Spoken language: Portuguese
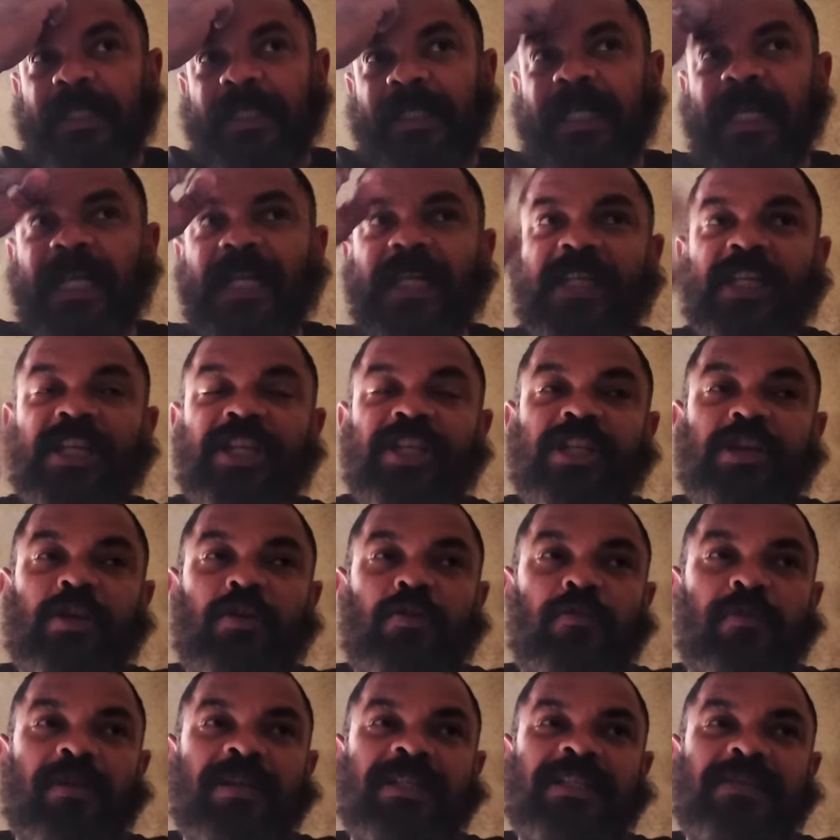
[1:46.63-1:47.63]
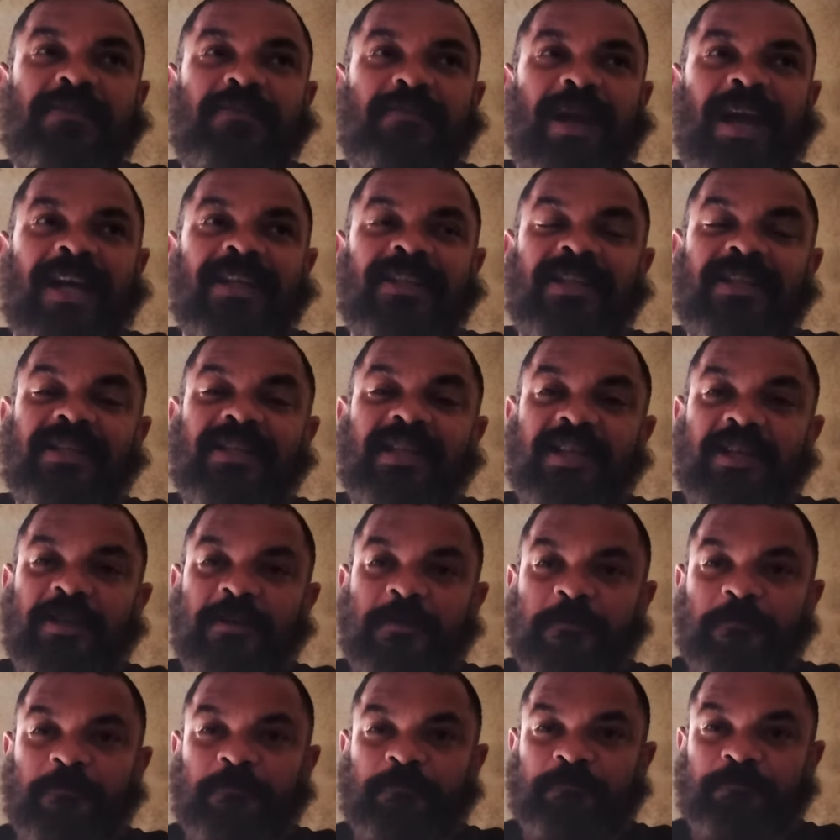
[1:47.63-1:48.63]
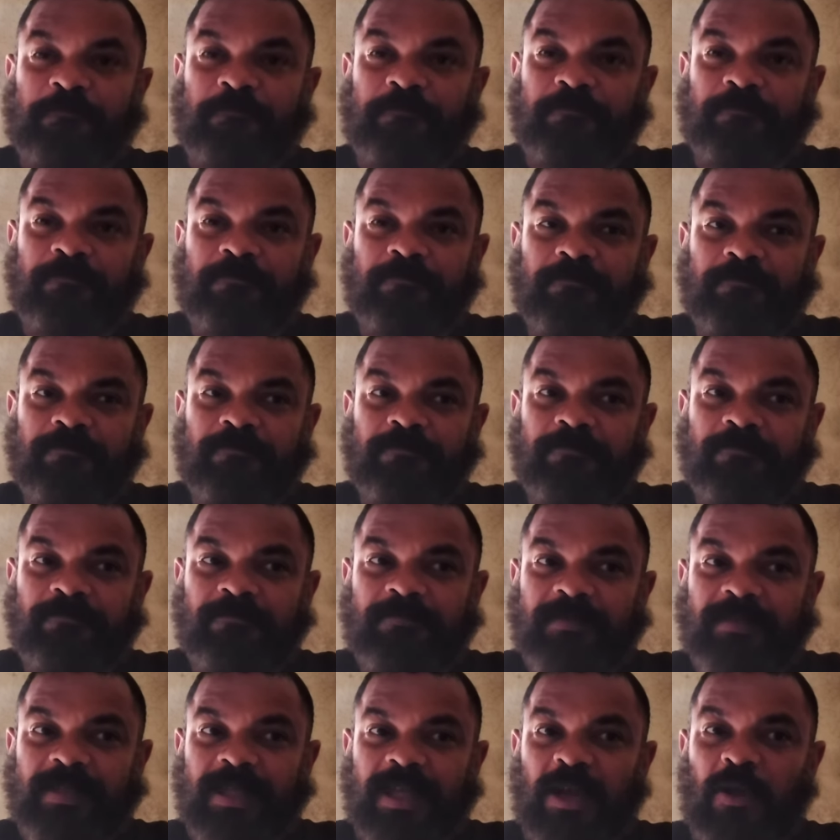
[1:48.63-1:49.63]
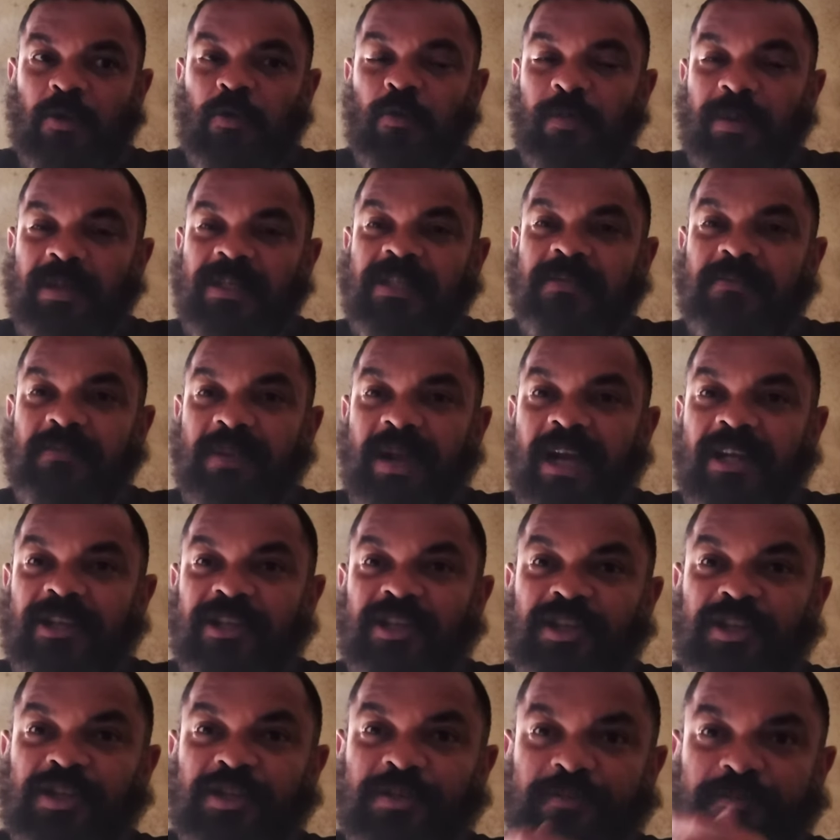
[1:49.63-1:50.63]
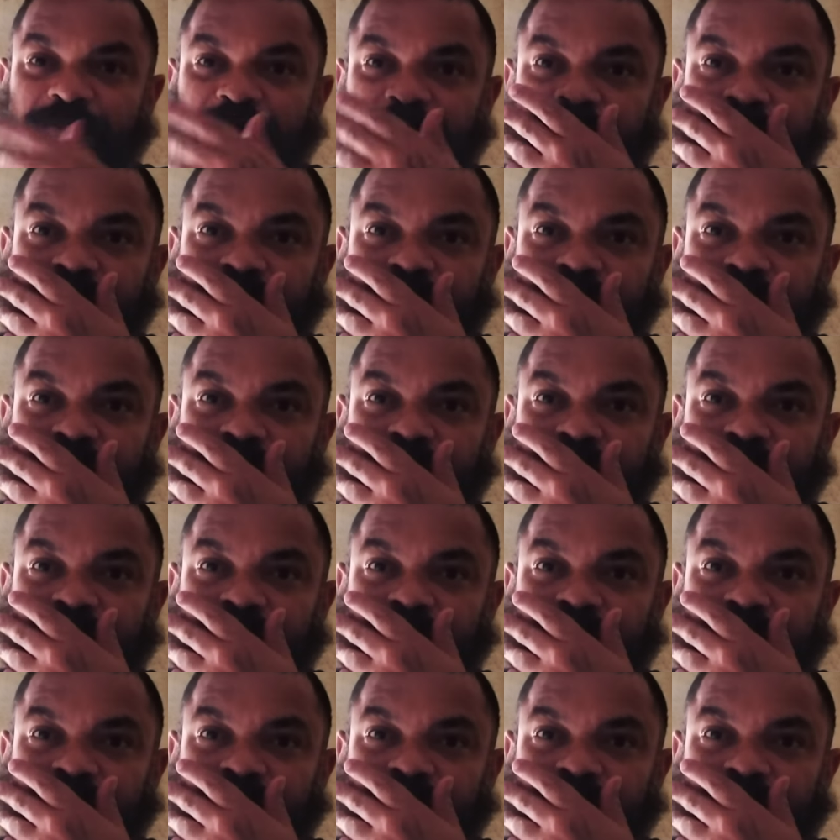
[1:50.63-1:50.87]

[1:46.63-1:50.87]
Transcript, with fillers: E aí existem algumas imagens aí, algumas imagens